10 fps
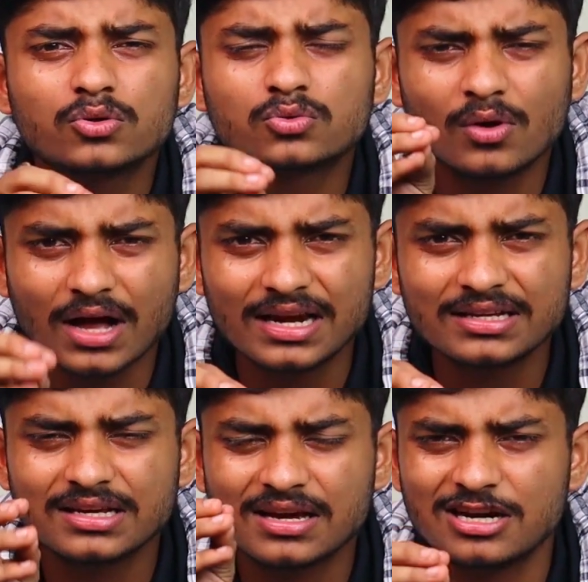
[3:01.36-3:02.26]
उसको
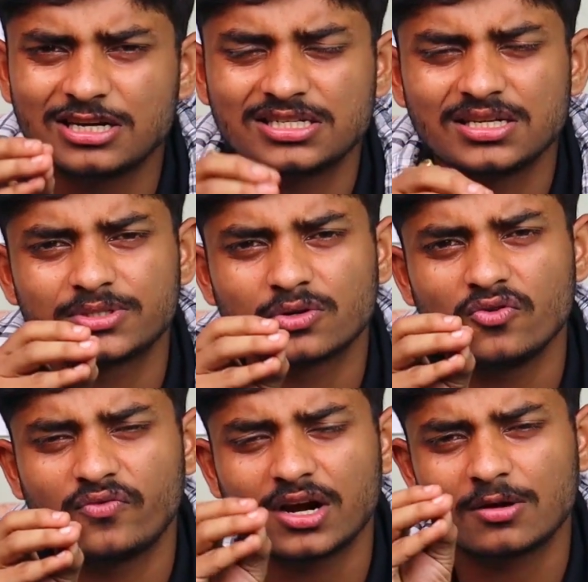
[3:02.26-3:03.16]
गाली से क्रिटिसिज्म से
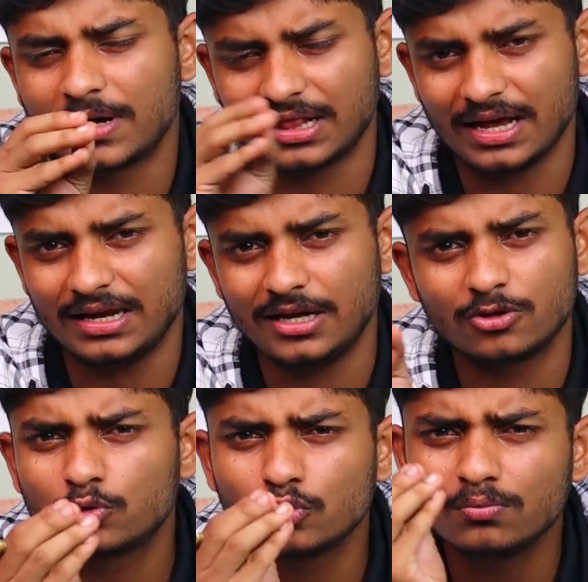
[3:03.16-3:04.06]
कोई फ़र्क पड़ता ही नहीं
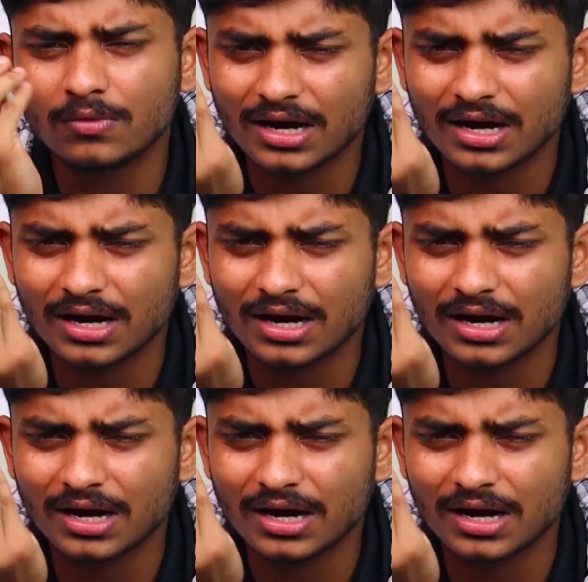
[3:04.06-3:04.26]
है तो तुम